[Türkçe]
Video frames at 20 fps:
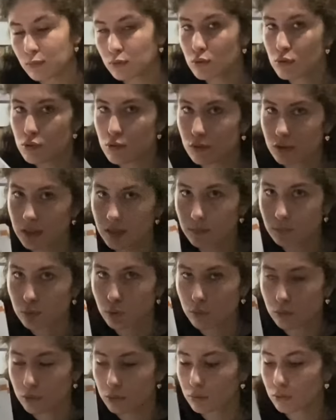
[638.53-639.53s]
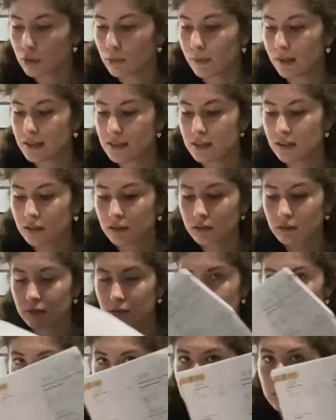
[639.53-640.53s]
bütün sorularım doğru oluyor. Bazen
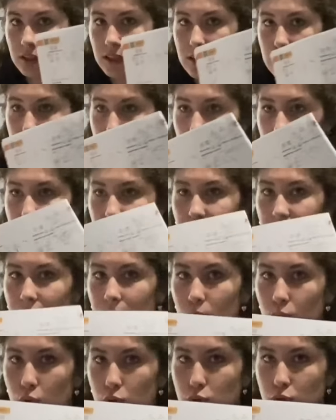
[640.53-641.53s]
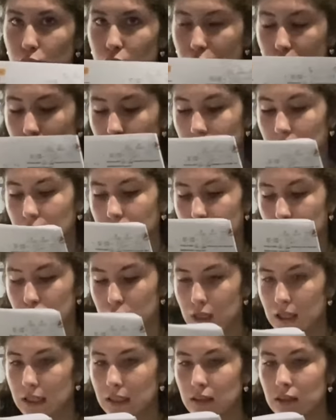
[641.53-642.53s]
iki sorum falan boş oluyor aynı bu
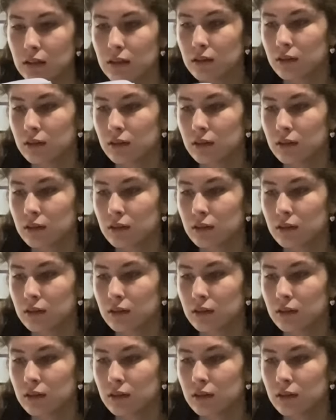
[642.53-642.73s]
şekil.